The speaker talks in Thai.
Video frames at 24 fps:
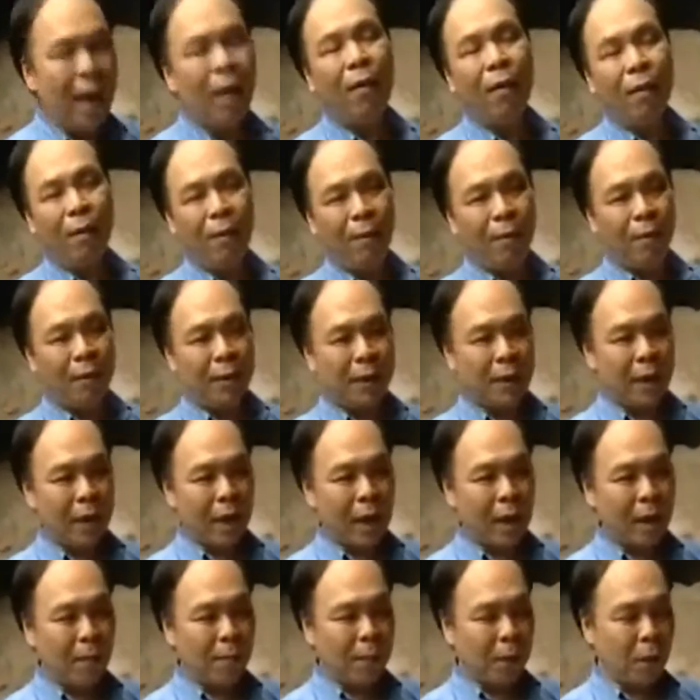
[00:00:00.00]
มี5ห้อง
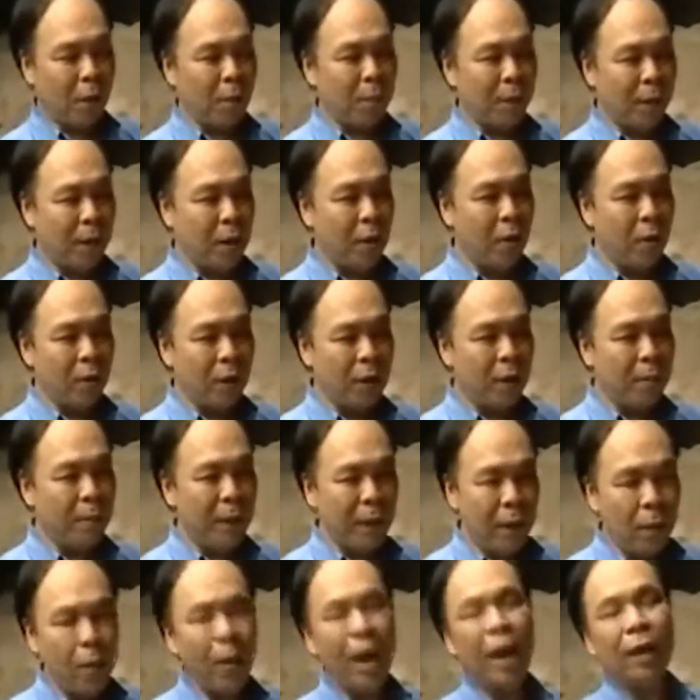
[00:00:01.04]
นะครับแล้วก็เป็นห้อง
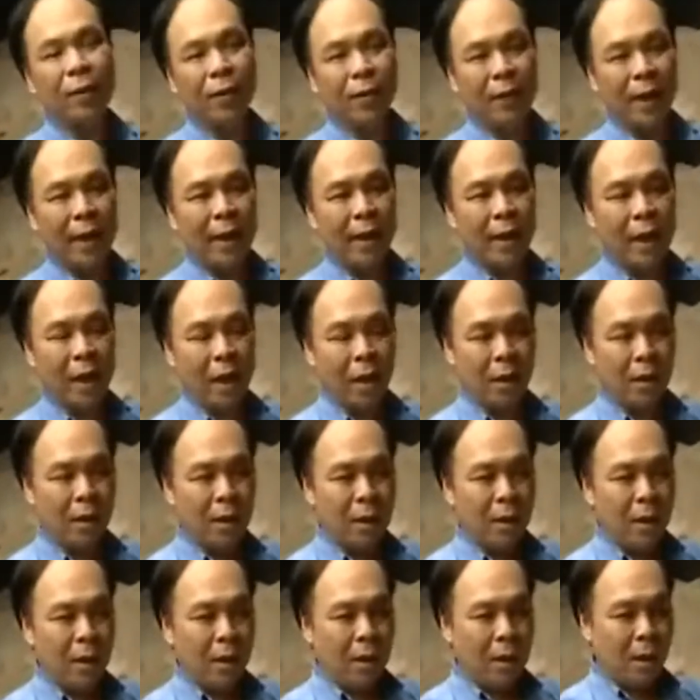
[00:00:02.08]
ที่ไม่กว้างเท่าไหร่นั
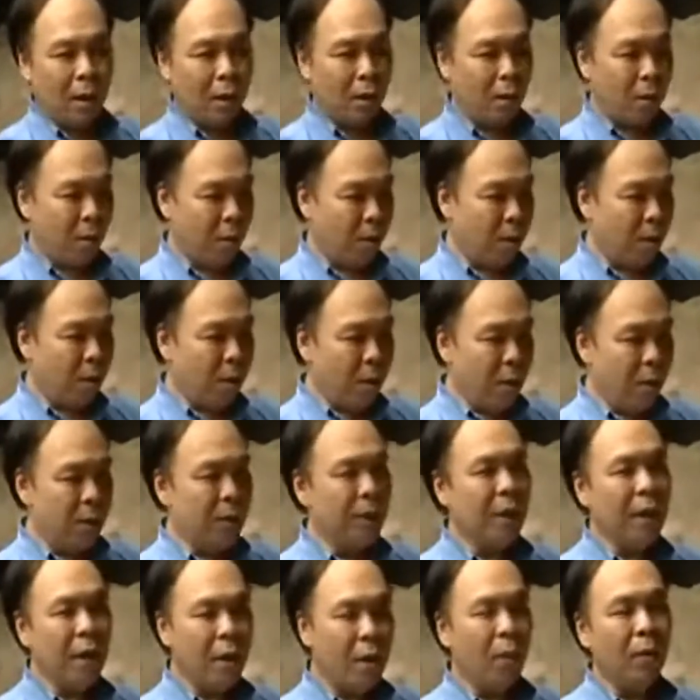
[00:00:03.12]
ก แล้วก็
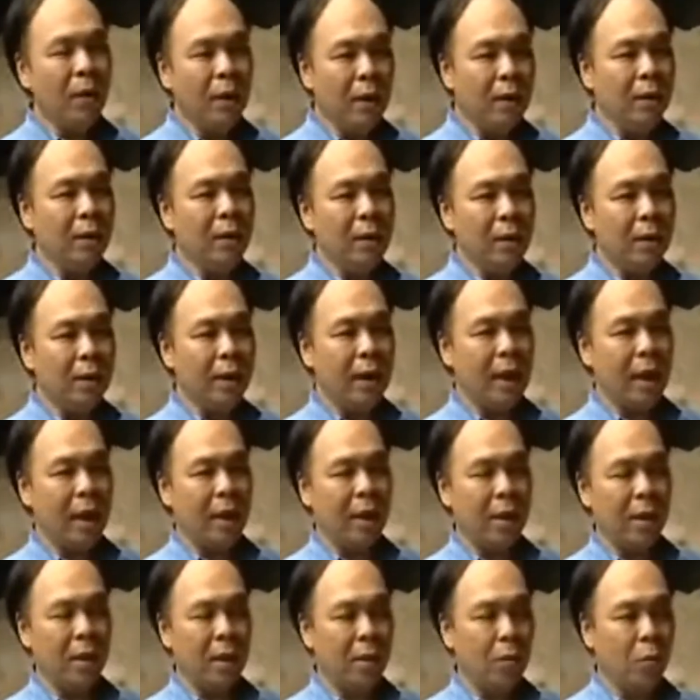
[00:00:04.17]
ยิ่งห้องลึกๆ
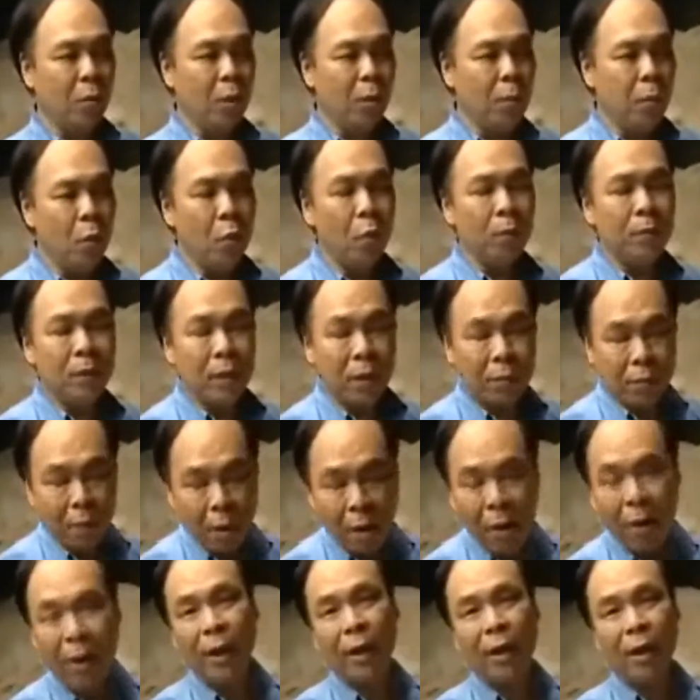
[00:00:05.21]
เนี่ยอุณหภูมิจะ
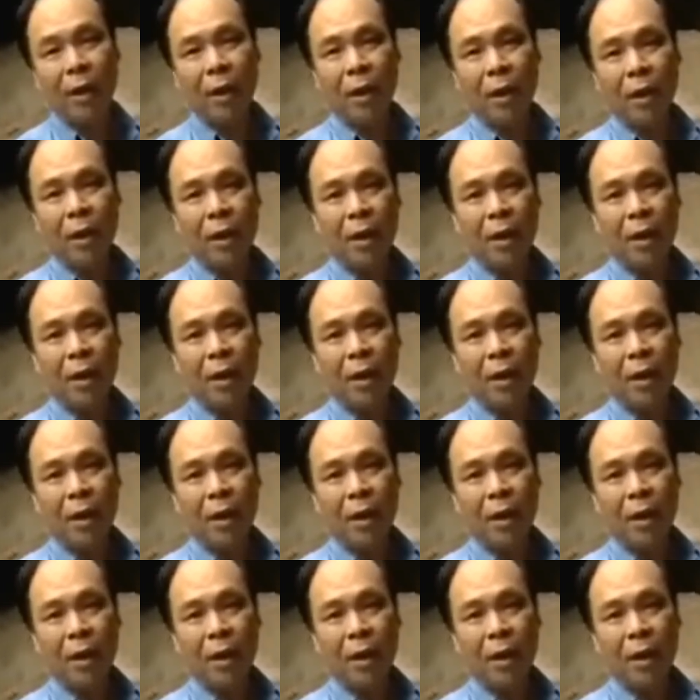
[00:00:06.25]
ร้อน